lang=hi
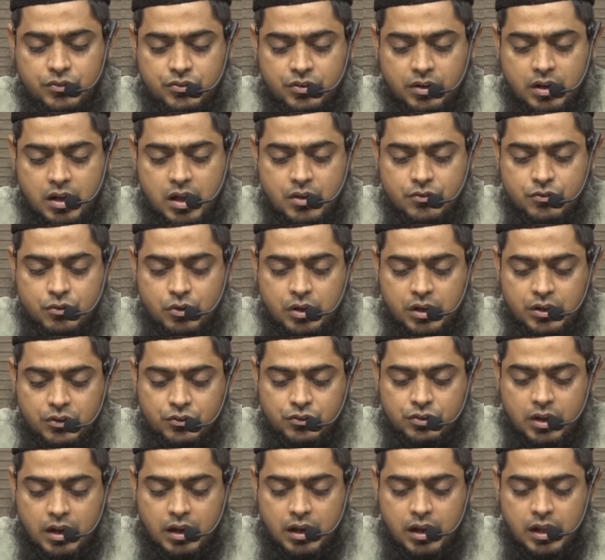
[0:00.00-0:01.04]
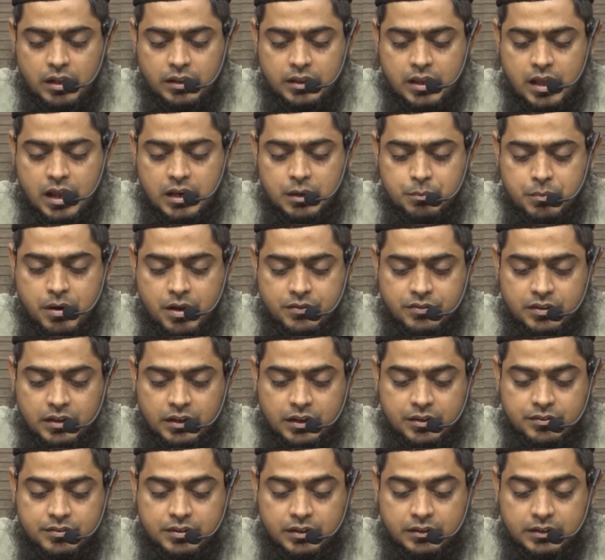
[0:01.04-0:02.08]
जगह जो है इन तालीम हासिल
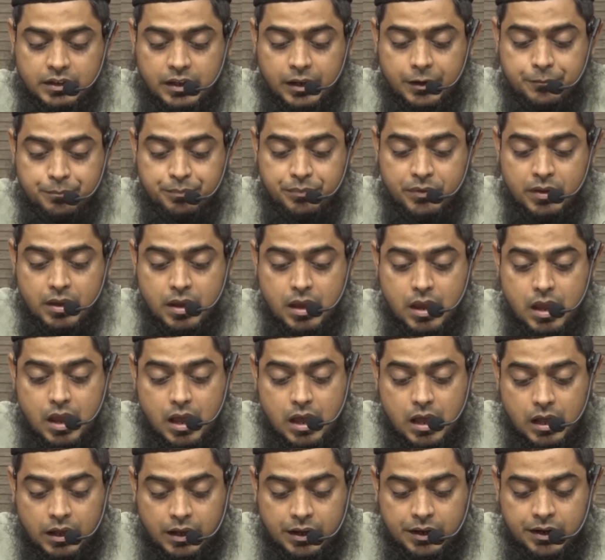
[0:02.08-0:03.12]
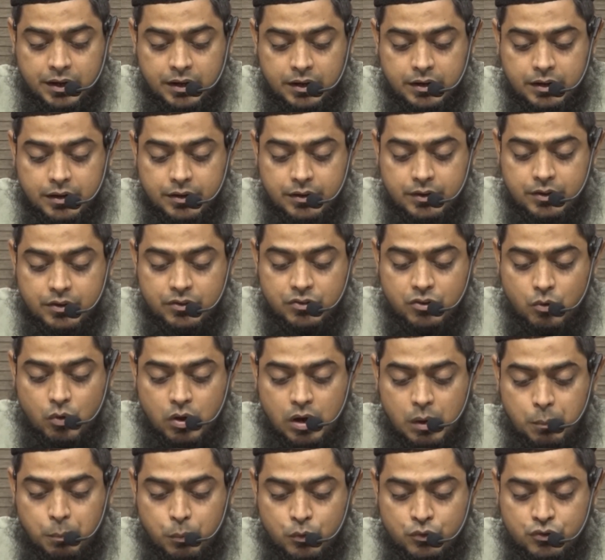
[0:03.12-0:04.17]
कर सकते हैं अगर
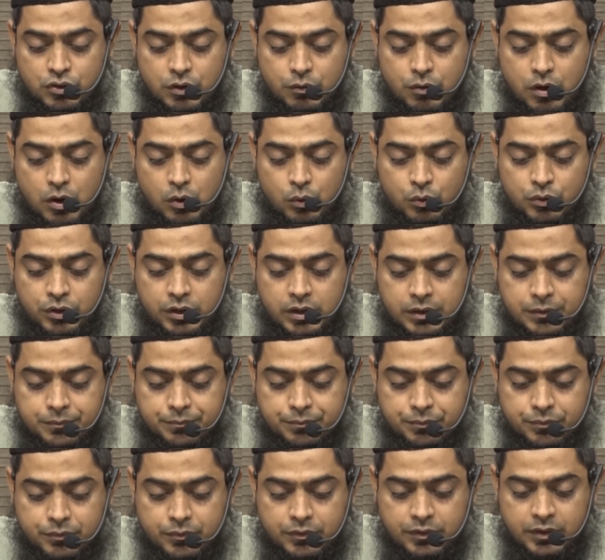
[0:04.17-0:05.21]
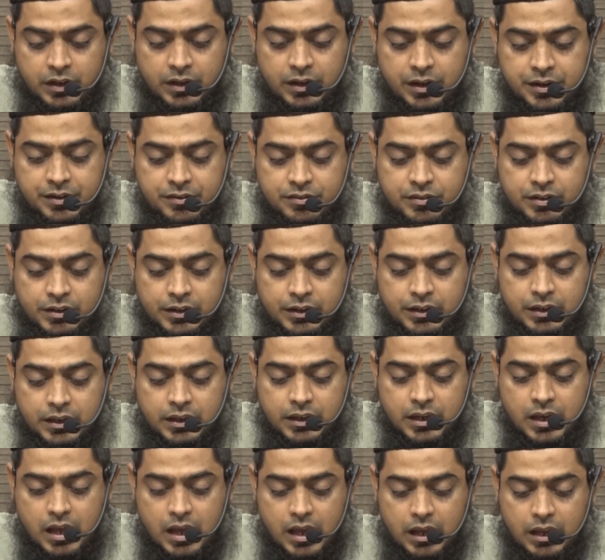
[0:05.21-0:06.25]
सवाल पूछने वालों ने ये नहीं जिक्र
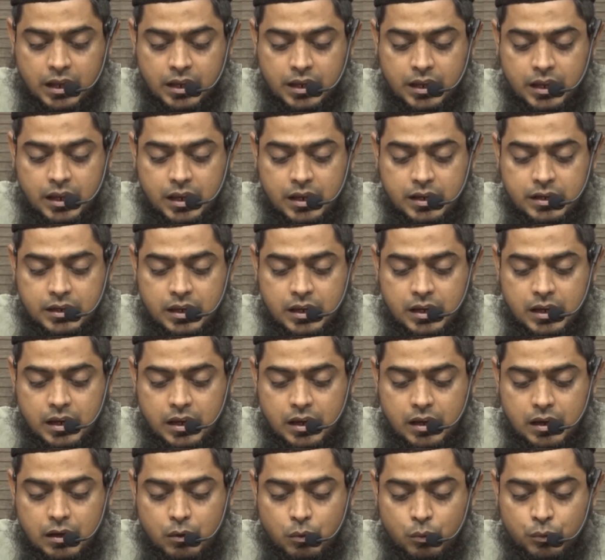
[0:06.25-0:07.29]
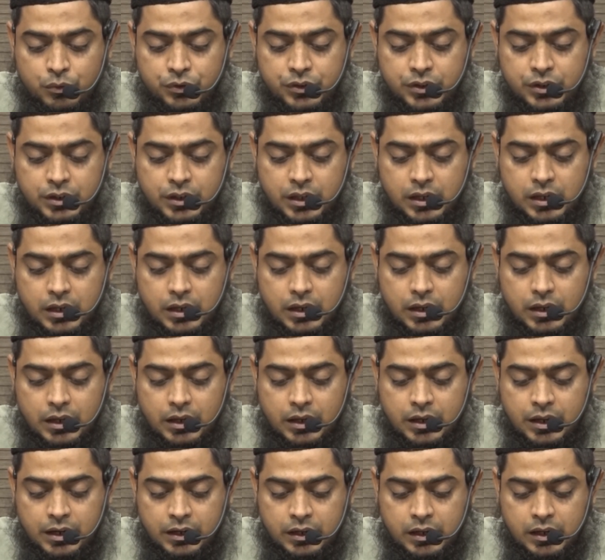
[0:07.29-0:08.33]
किया कि ये उन्हीं के
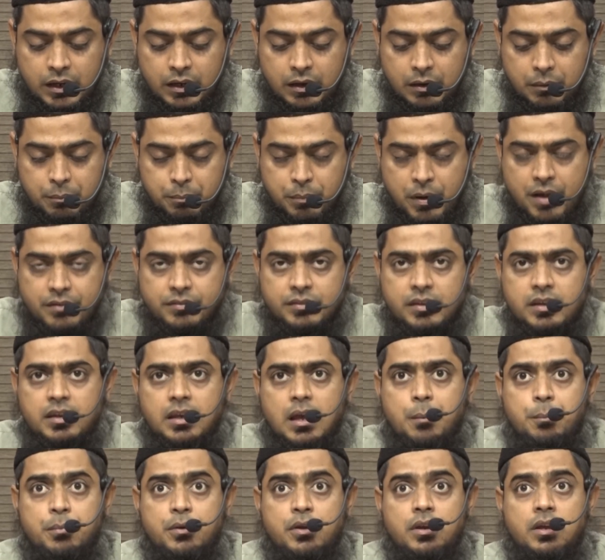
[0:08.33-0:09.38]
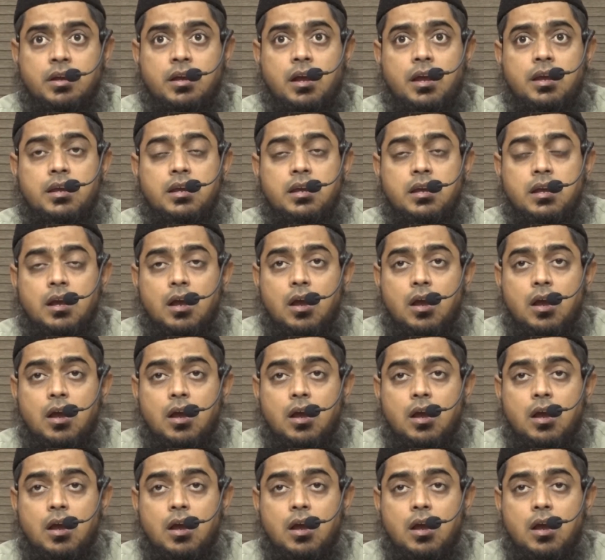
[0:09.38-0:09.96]
घर के पास है या फिर कहीं